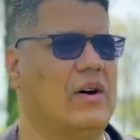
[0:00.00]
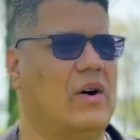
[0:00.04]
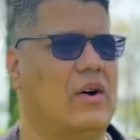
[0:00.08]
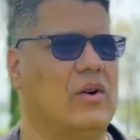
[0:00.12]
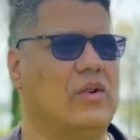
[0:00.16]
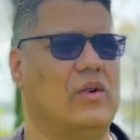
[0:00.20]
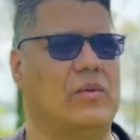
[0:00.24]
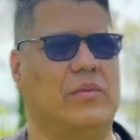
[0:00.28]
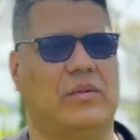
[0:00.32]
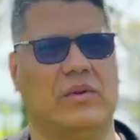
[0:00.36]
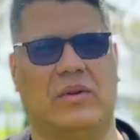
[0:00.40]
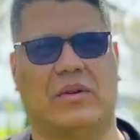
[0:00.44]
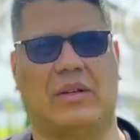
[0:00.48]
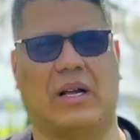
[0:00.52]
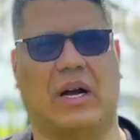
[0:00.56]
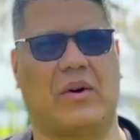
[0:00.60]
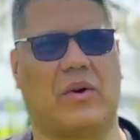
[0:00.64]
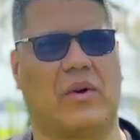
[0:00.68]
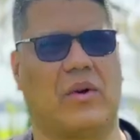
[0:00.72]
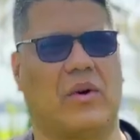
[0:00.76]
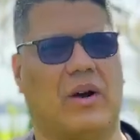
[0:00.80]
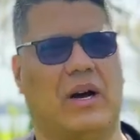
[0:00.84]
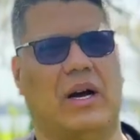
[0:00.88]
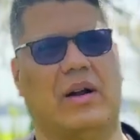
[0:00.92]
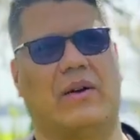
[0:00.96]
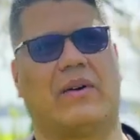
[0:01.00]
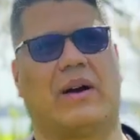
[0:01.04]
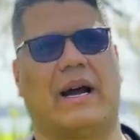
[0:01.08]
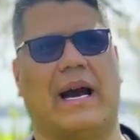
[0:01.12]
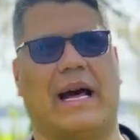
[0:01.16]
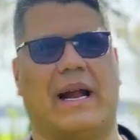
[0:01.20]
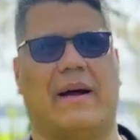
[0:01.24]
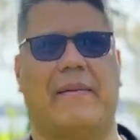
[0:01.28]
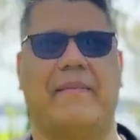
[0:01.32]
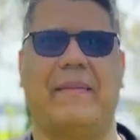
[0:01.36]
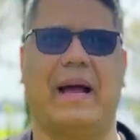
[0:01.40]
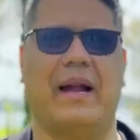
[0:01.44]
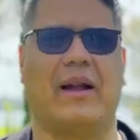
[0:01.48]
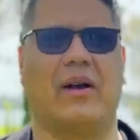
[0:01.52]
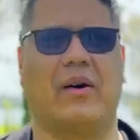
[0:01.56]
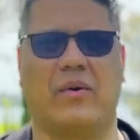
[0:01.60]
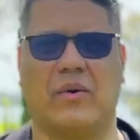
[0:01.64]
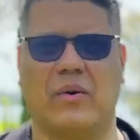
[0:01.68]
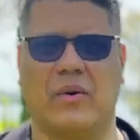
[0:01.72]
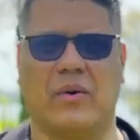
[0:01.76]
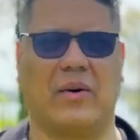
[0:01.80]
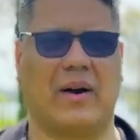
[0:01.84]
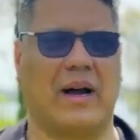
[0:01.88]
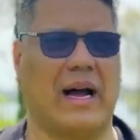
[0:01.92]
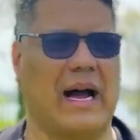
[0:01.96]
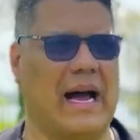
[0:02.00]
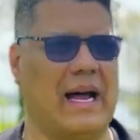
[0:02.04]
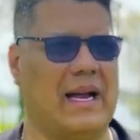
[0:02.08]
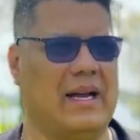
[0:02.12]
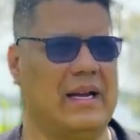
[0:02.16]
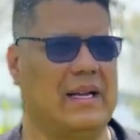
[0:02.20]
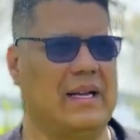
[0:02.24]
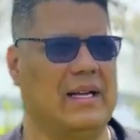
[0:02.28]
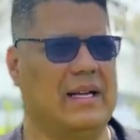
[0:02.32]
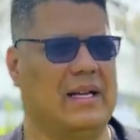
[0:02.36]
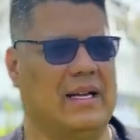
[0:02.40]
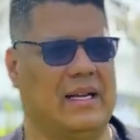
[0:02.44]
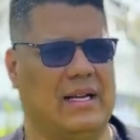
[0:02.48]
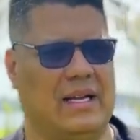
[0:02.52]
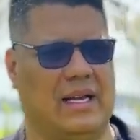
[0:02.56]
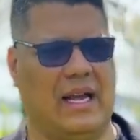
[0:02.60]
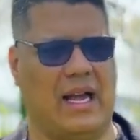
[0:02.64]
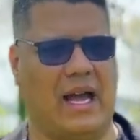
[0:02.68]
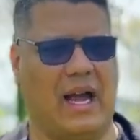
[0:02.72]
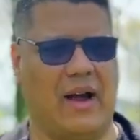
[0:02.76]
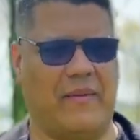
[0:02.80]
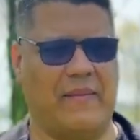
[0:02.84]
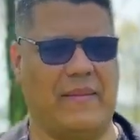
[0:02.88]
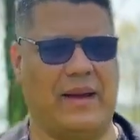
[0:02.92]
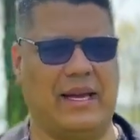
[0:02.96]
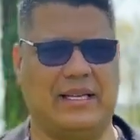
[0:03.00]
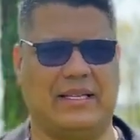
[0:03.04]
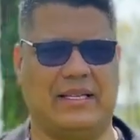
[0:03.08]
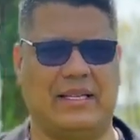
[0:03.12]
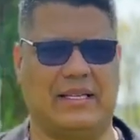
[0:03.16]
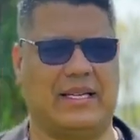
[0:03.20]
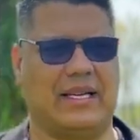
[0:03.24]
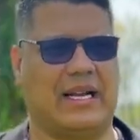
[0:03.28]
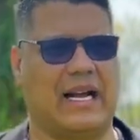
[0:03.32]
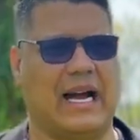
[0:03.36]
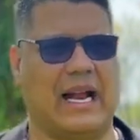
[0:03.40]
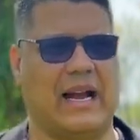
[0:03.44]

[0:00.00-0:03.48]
Todo mundo tá colocando caramelo em algum lugar e realmente esse